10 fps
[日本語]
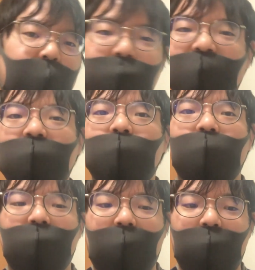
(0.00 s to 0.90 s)
の、やめてしまうん
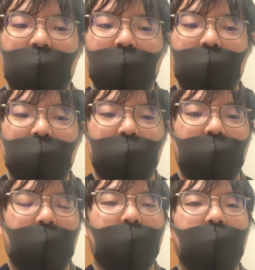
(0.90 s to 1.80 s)
ですね。
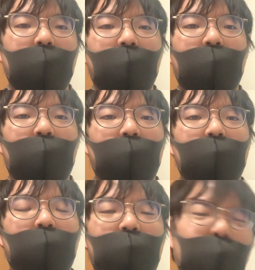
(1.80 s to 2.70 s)
で、こ
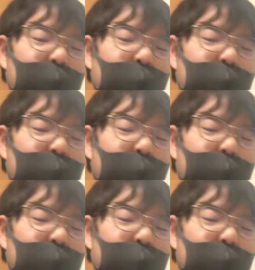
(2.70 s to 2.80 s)
う、